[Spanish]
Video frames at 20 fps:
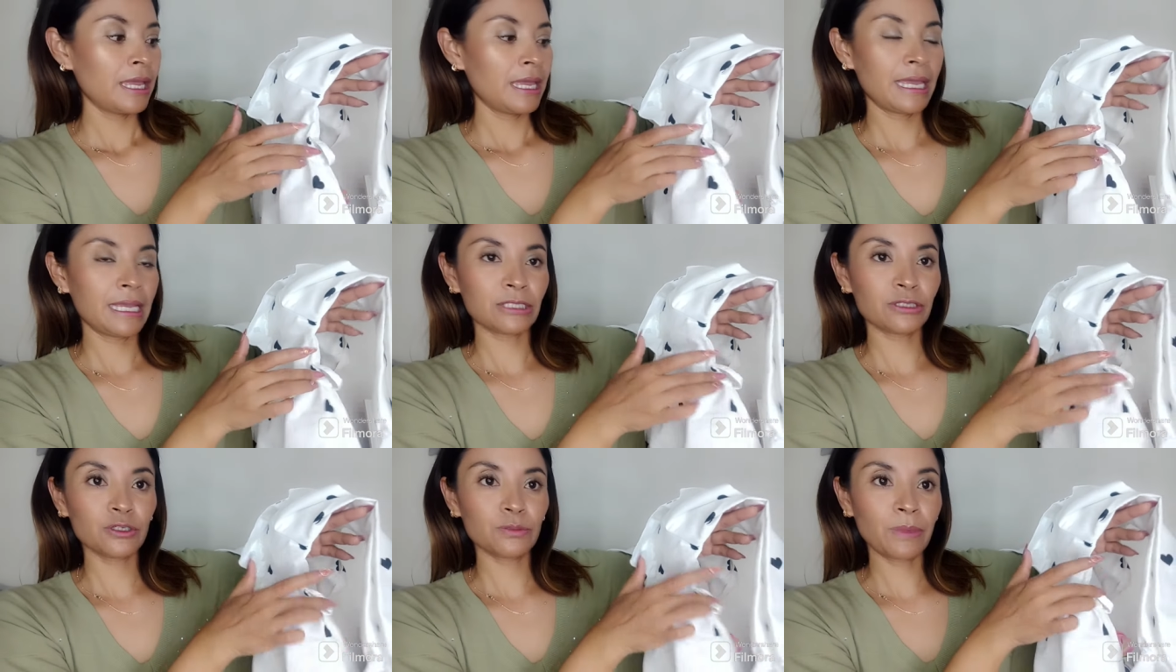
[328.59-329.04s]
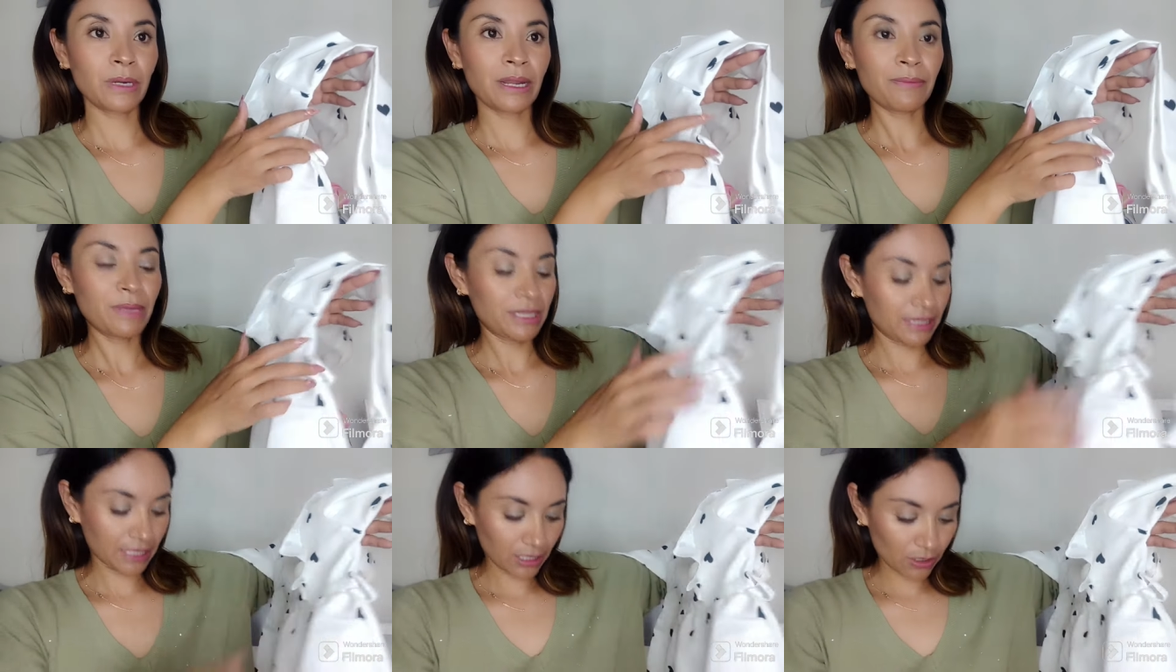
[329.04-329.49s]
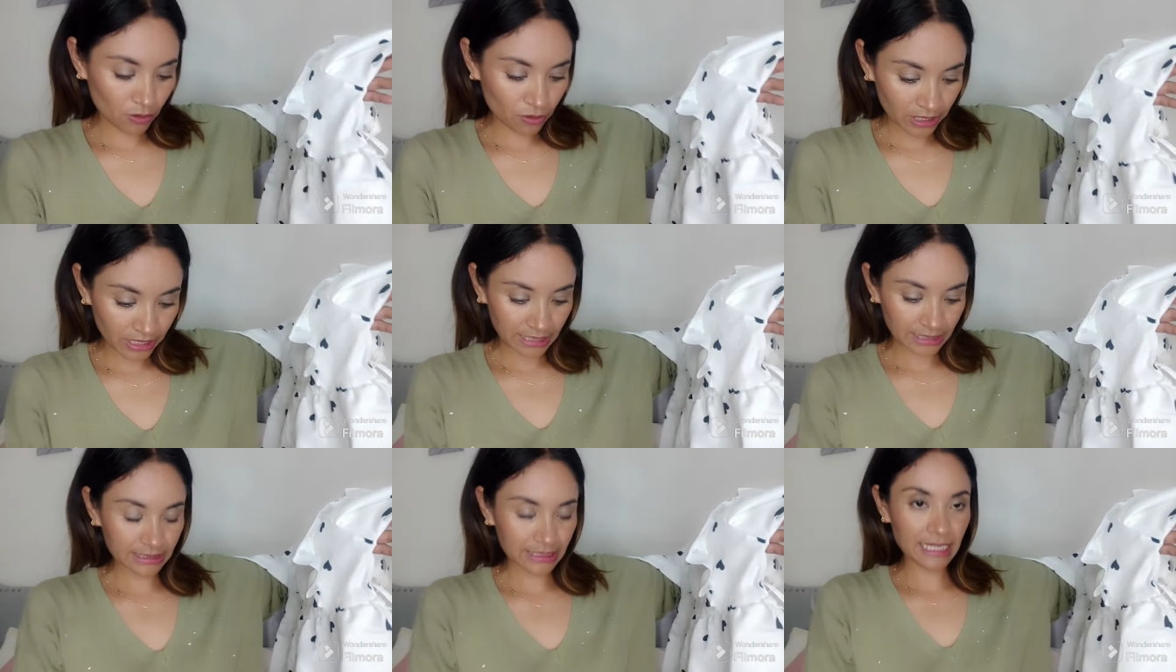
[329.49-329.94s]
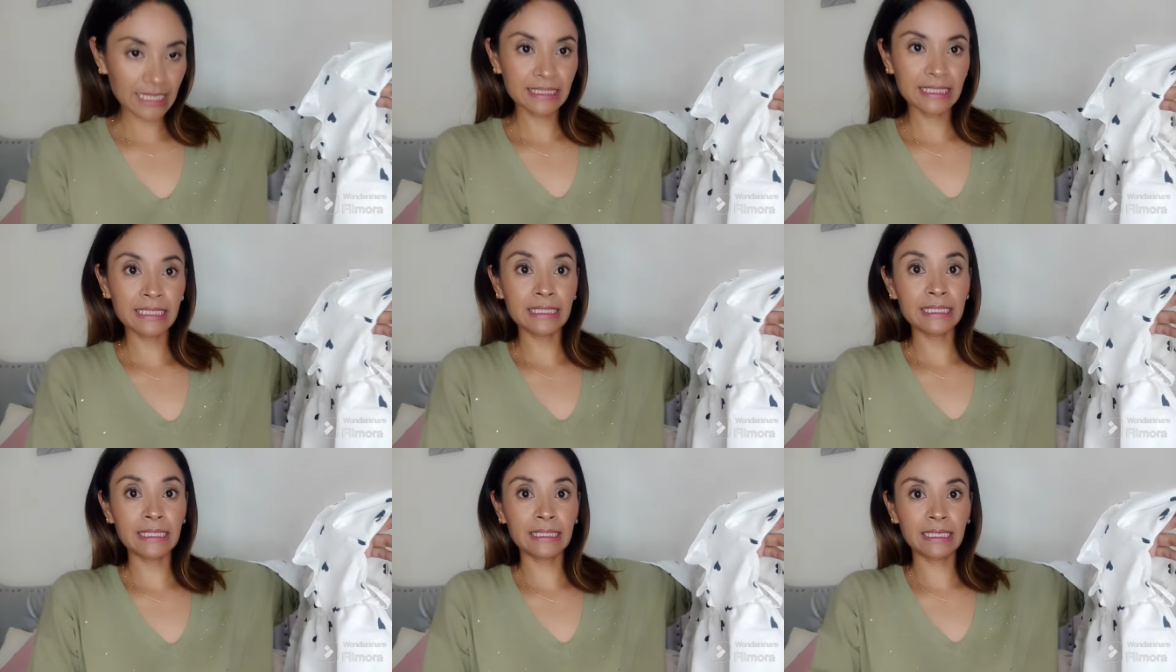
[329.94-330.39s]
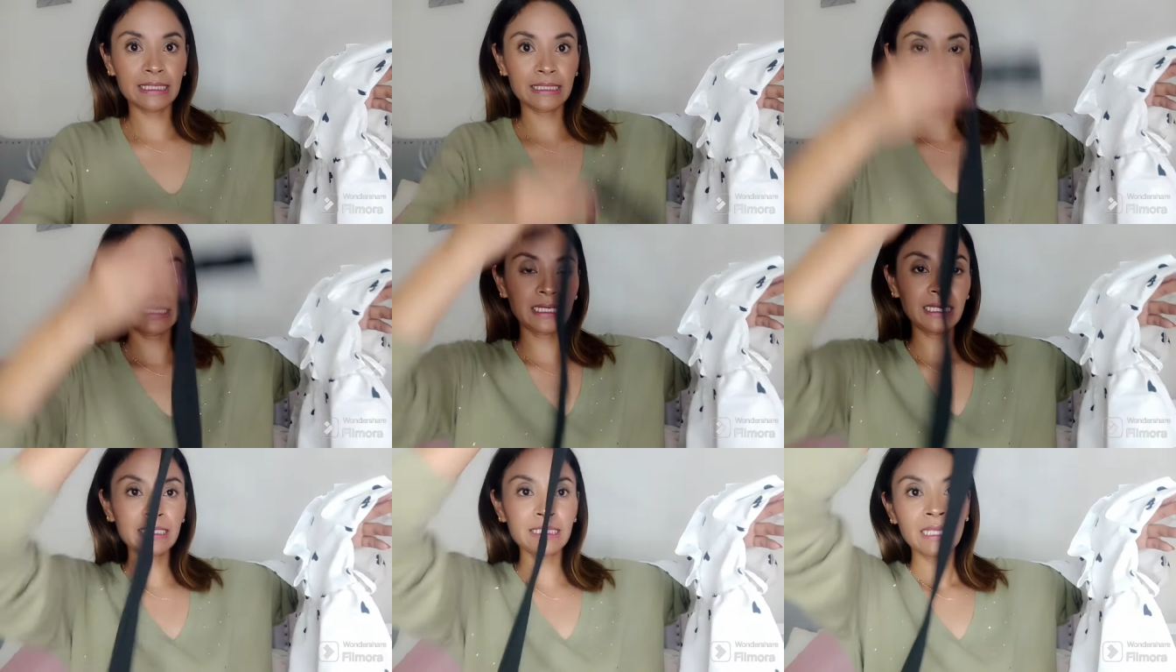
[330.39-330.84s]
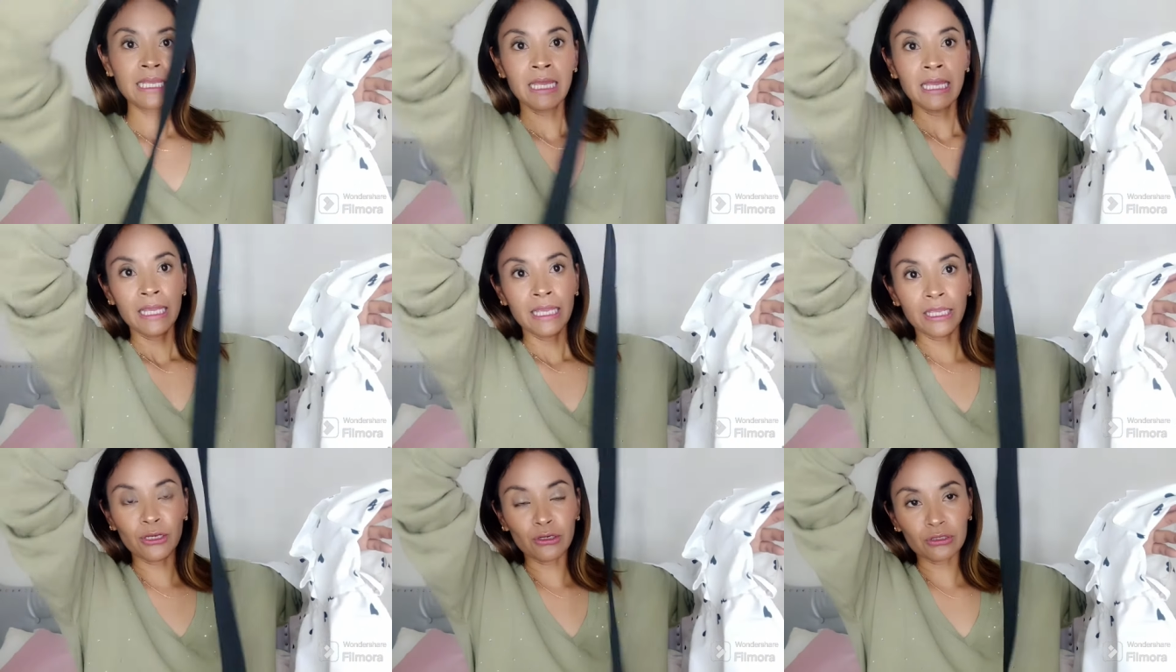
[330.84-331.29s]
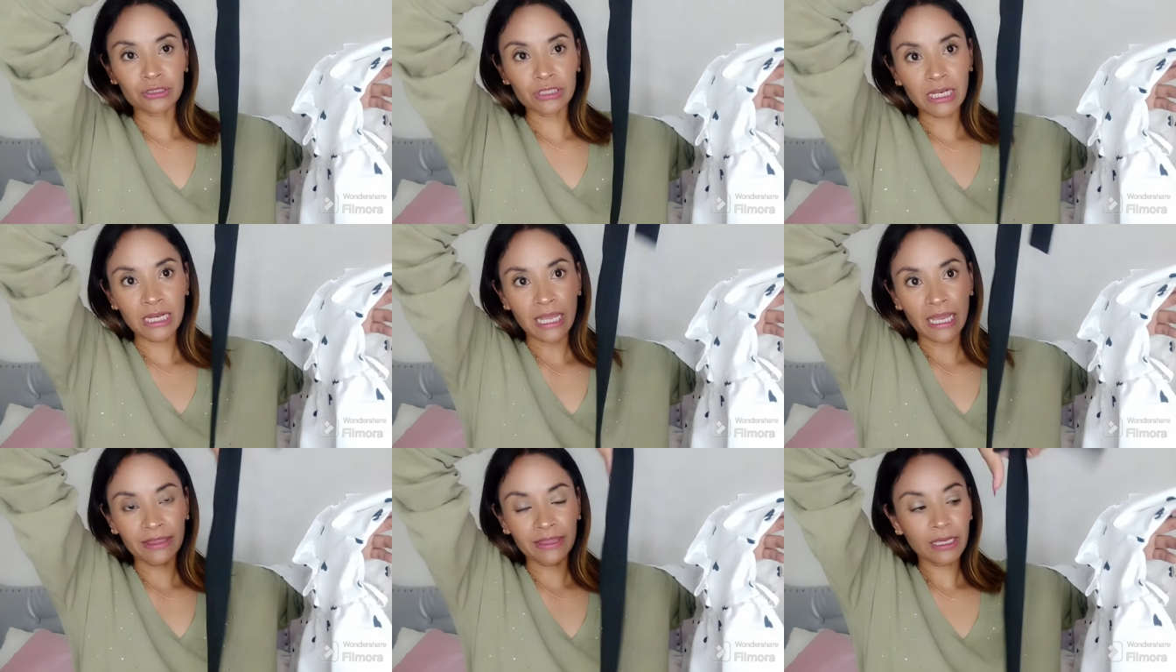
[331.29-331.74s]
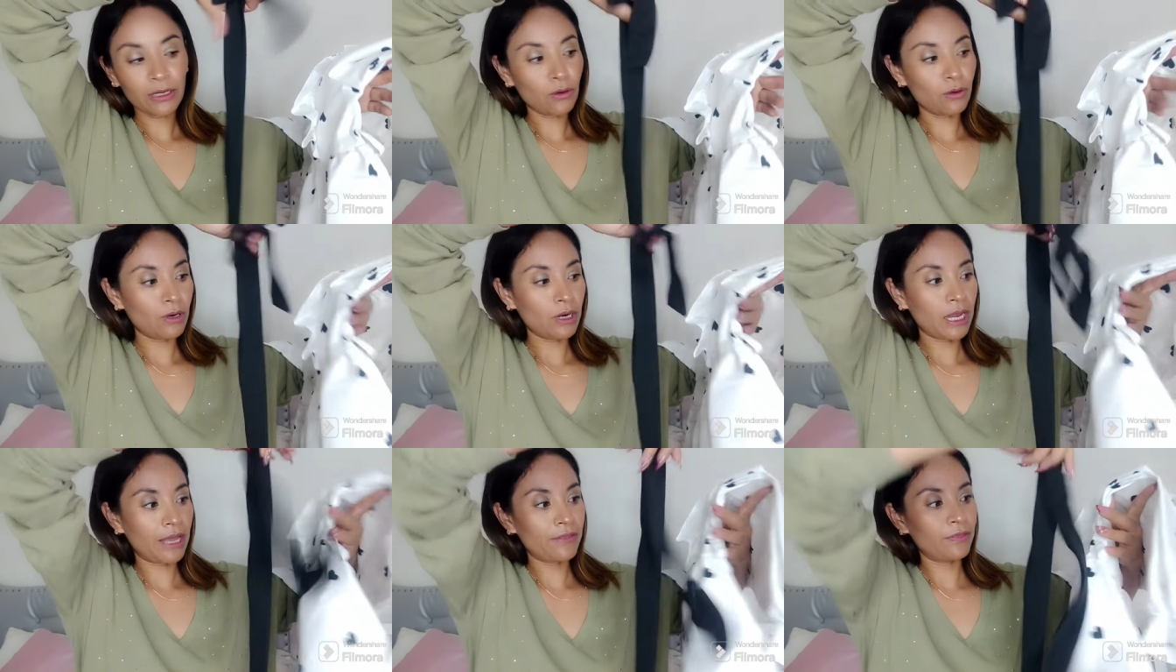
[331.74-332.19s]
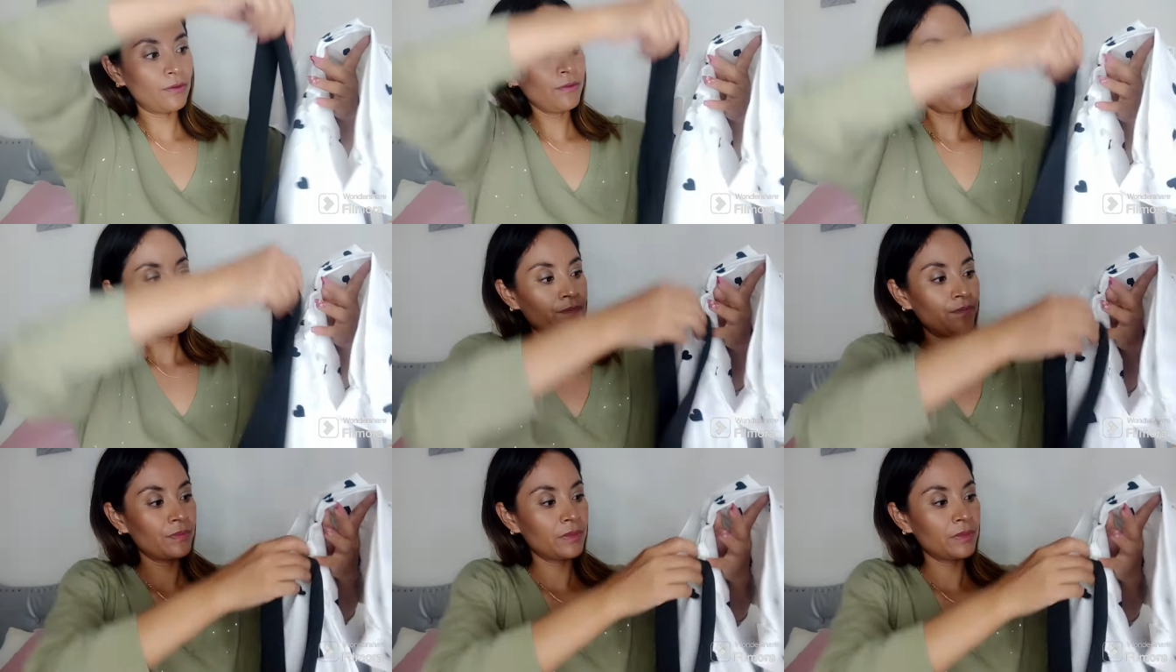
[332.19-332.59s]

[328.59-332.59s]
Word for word: estos para meter lo que es la cintita chicas, y no se le ande colgando.